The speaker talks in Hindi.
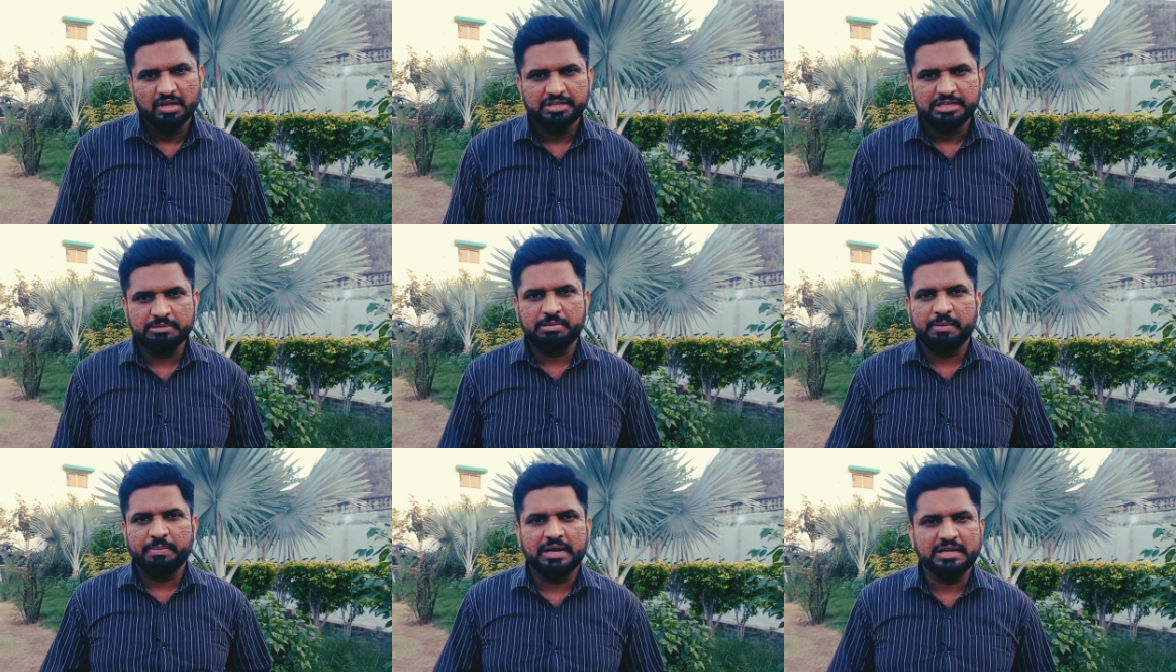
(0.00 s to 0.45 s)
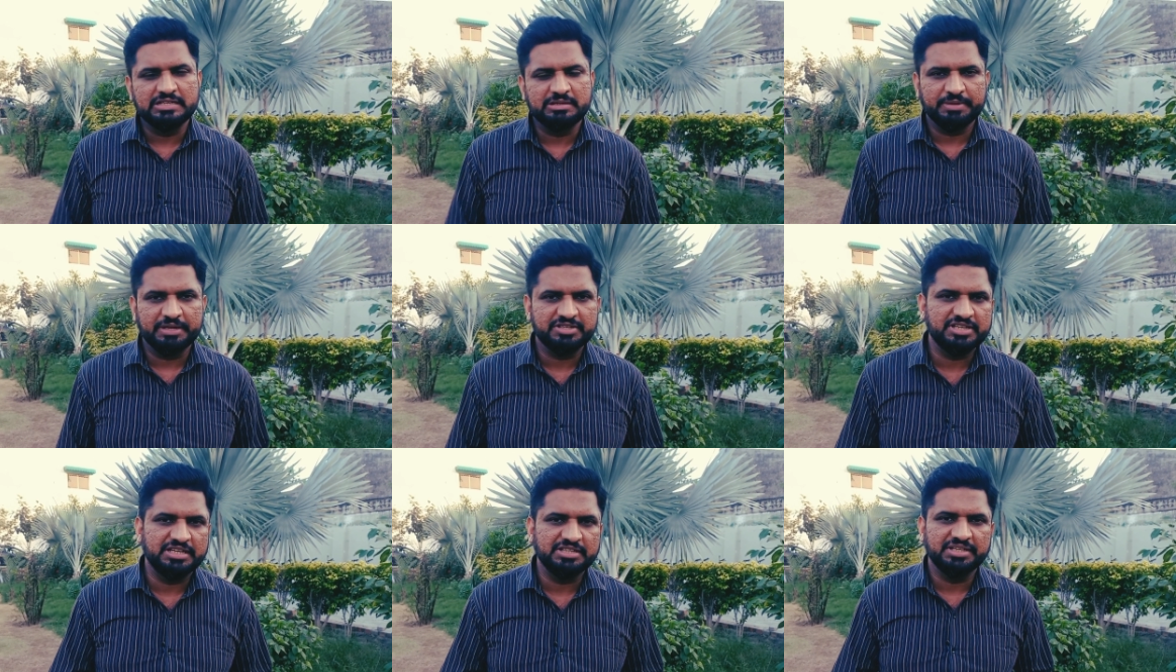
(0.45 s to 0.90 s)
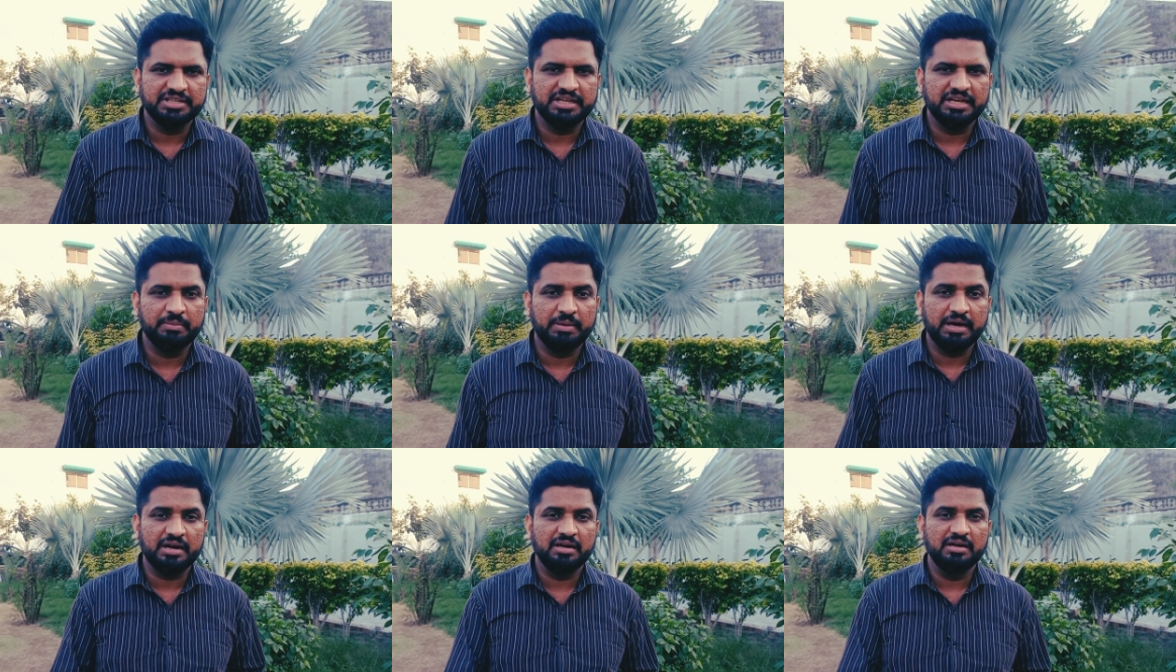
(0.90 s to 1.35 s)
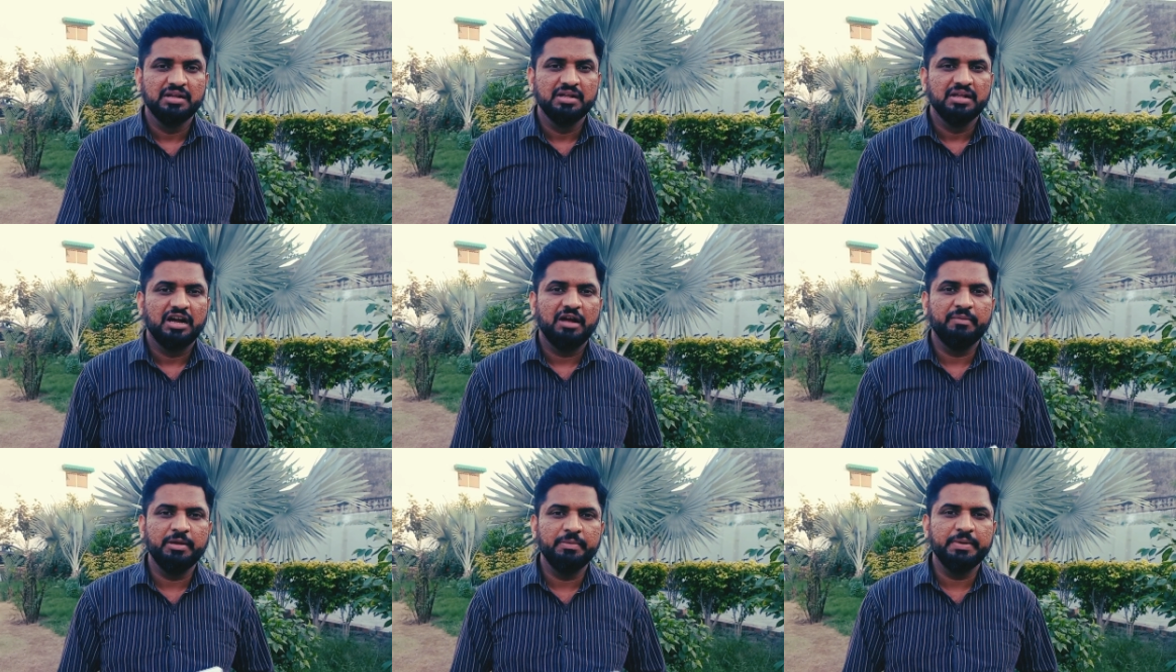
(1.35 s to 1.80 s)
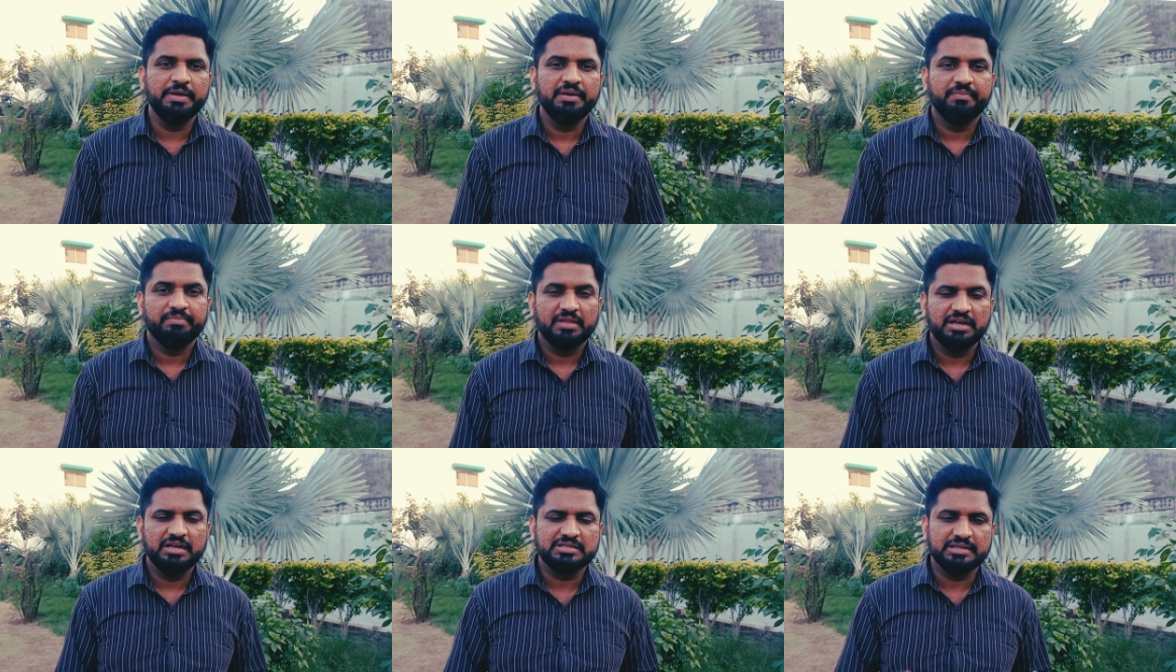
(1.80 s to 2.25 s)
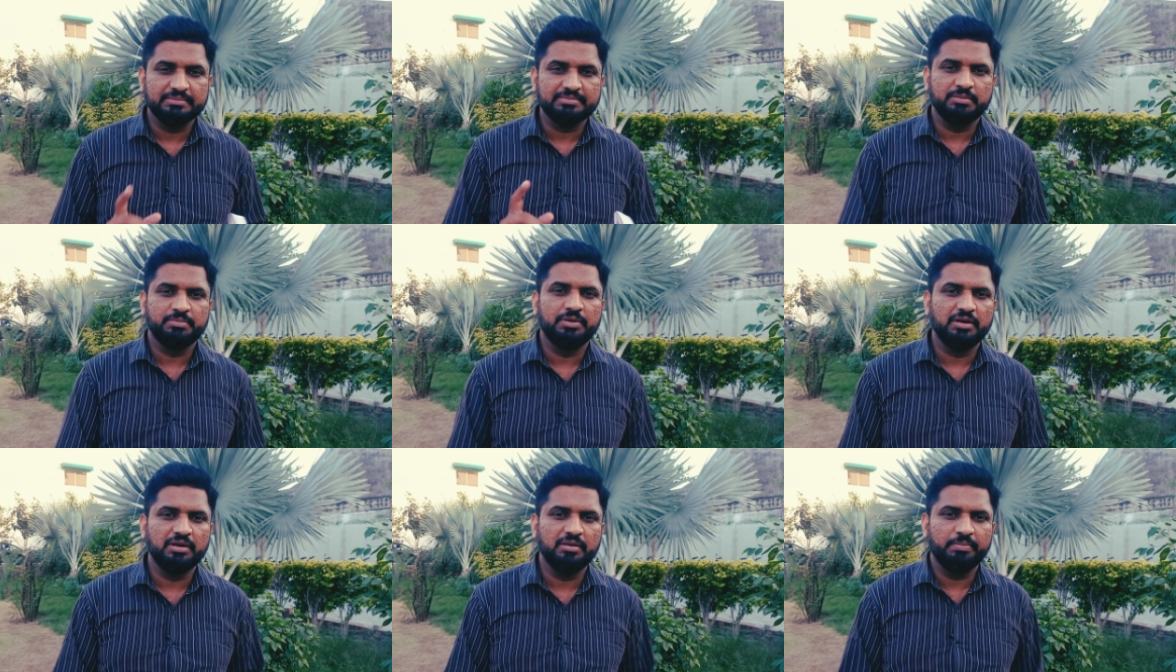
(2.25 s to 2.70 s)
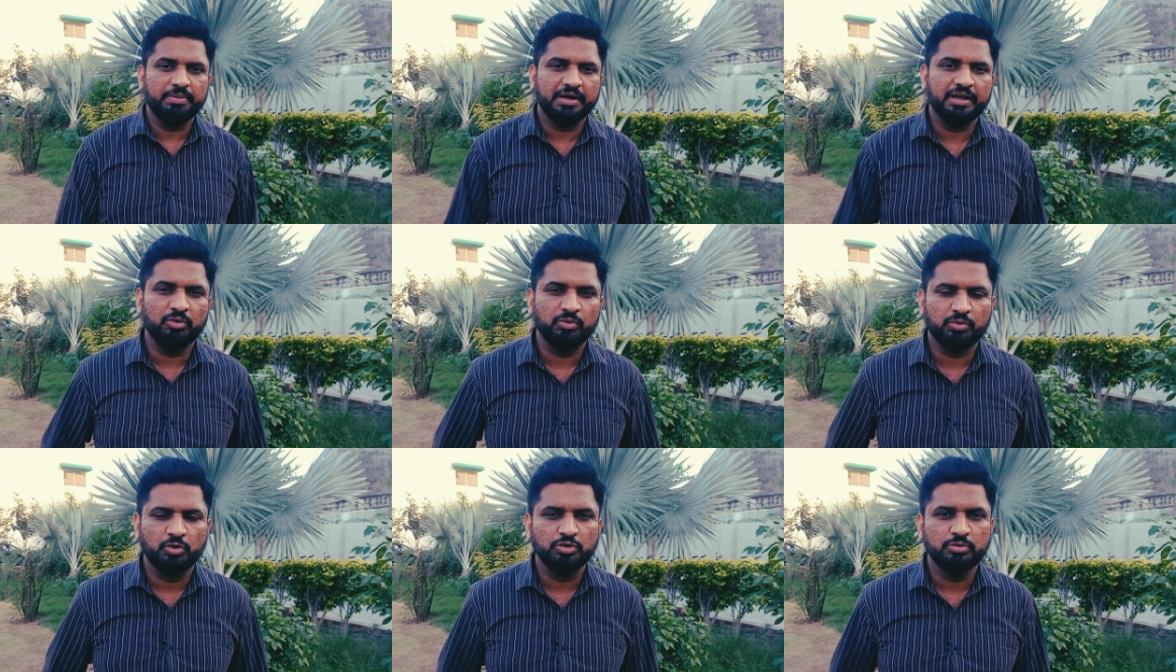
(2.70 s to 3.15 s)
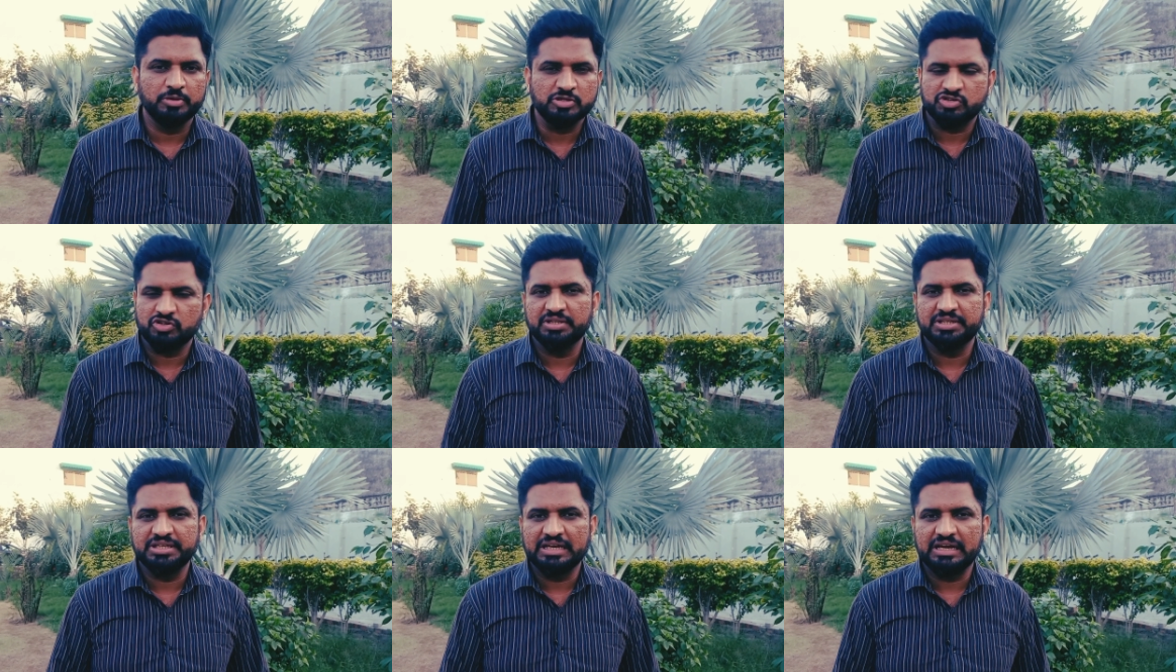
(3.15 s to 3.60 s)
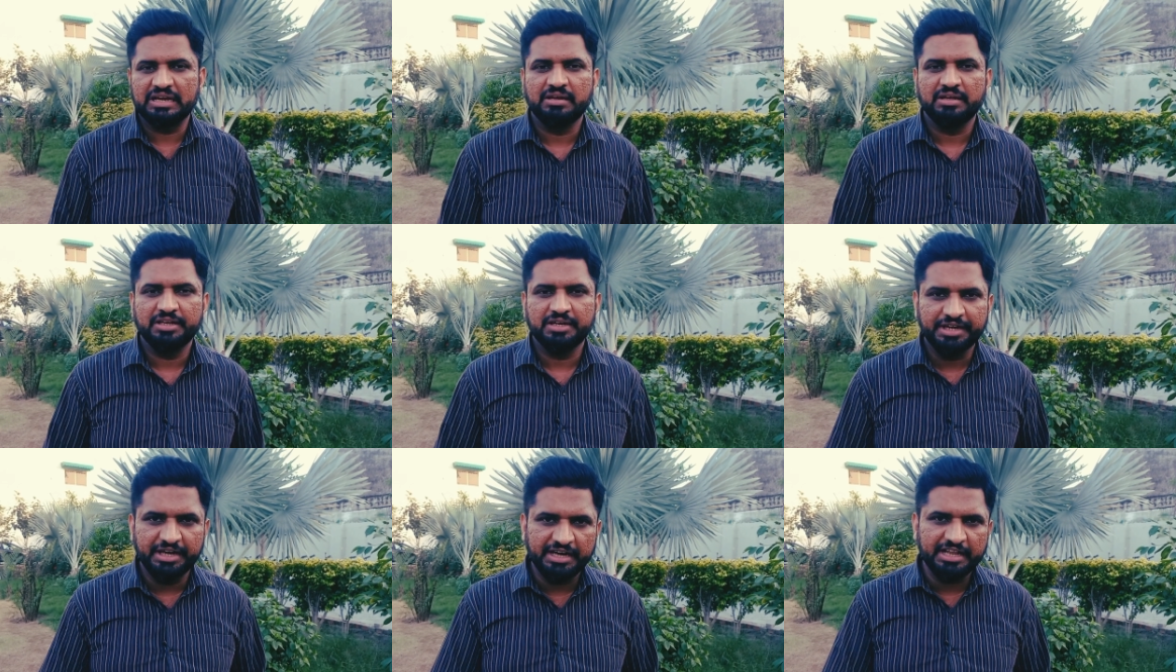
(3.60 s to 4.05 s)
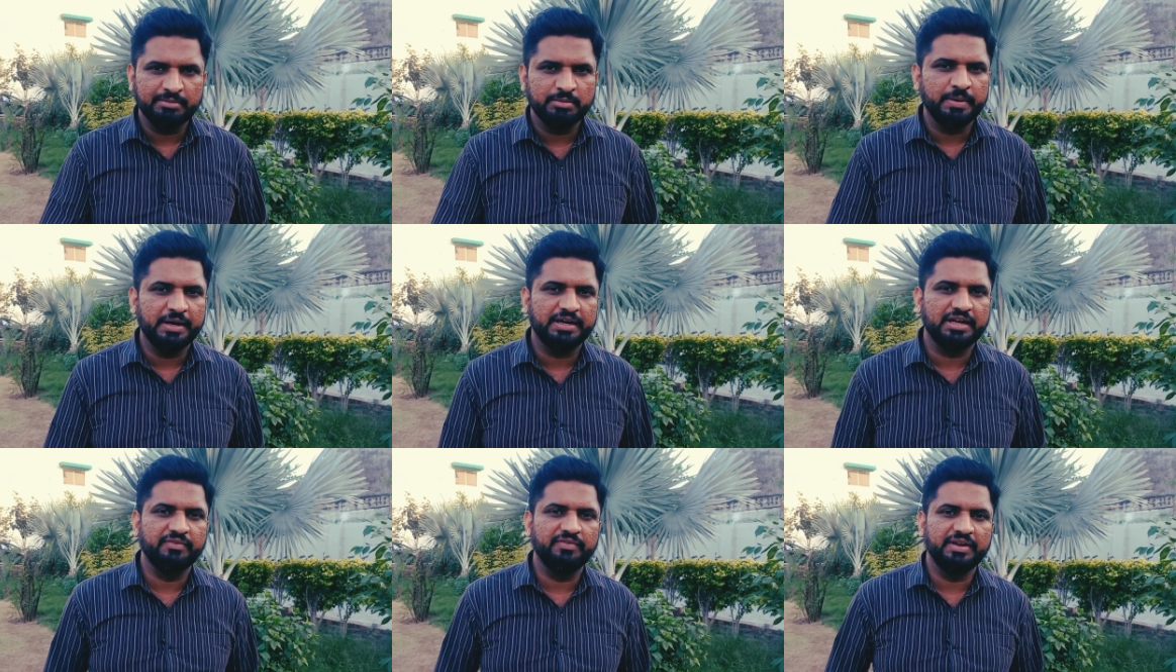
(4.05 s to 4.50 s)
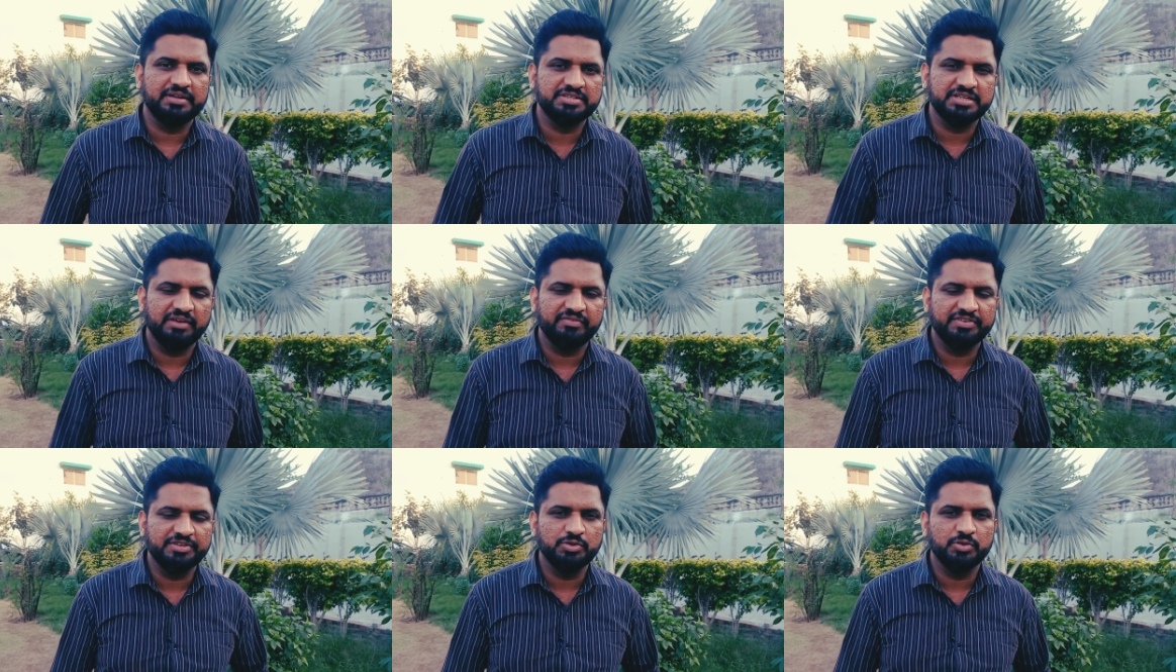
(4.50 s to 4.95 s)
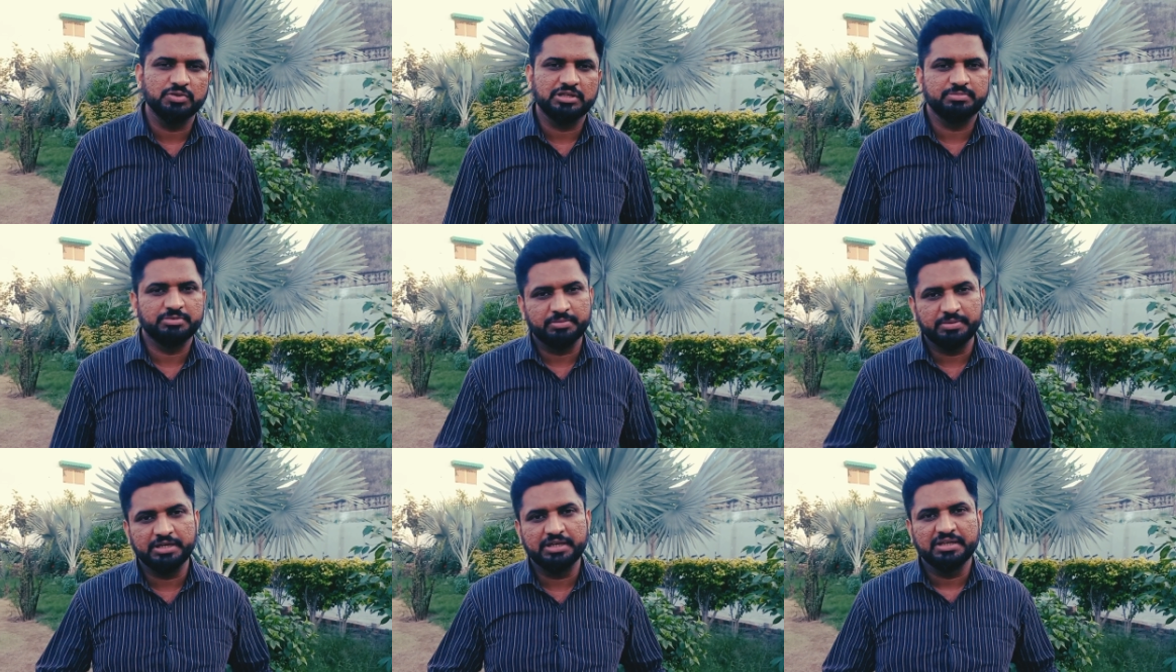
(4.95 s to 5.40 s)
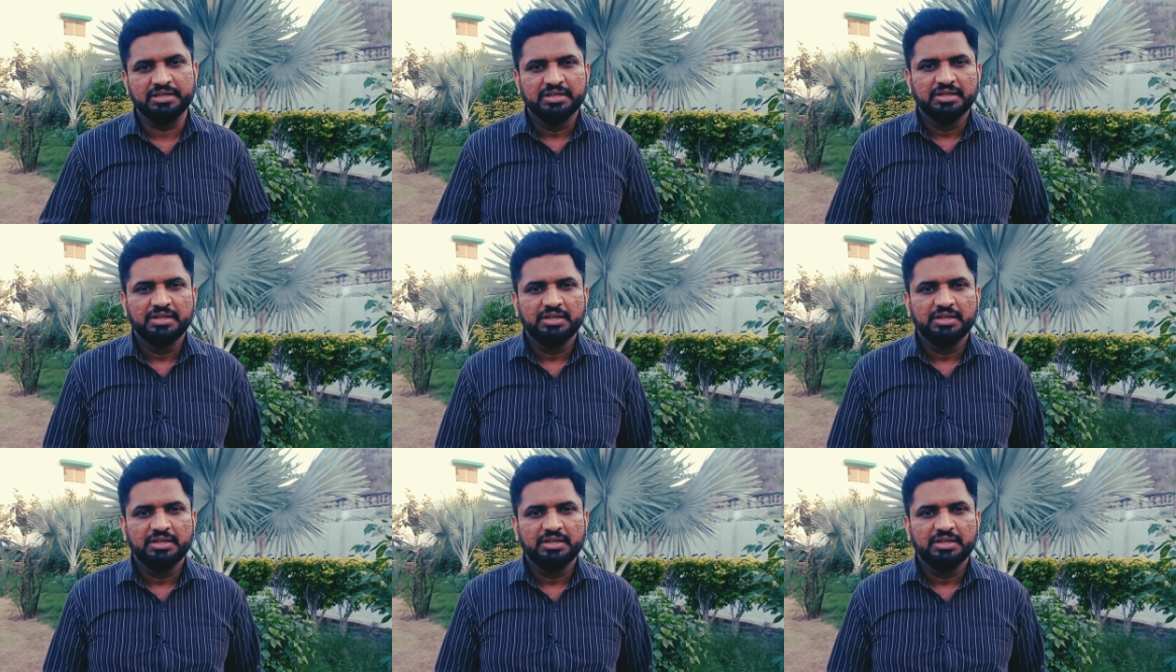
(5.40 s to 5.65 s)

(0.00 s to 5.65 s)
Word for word: ये बाबर आजम की स्ट्रेटी है बहरहाल अभी भी सबसे बड़ा उनको मशरा दिया है इंडिया में बैठे हुए एक साफ़ी जो सबसे बड़े